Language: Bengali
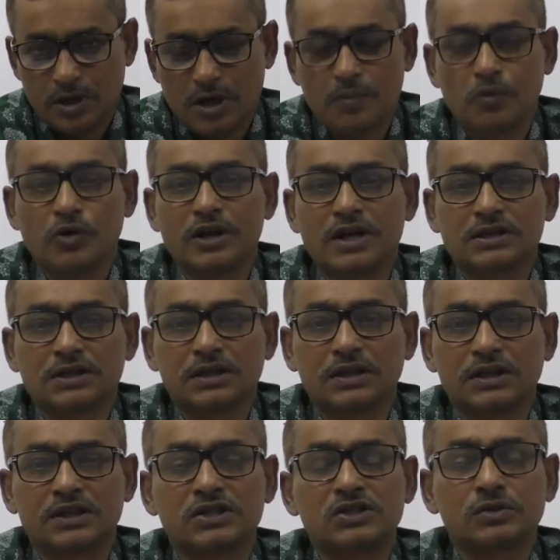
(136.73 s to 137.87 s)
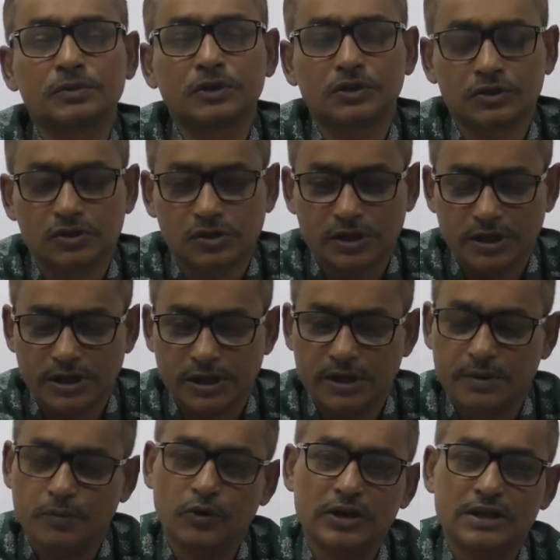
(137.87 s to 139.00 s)
বই আছে কৃষ্ণপদ সরকারের
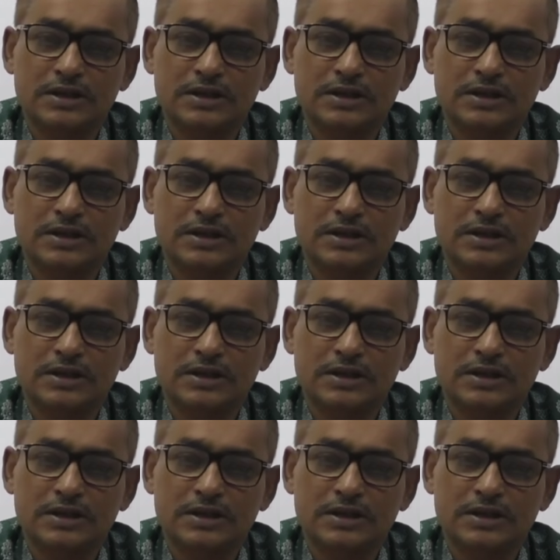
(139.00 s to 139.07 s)
বই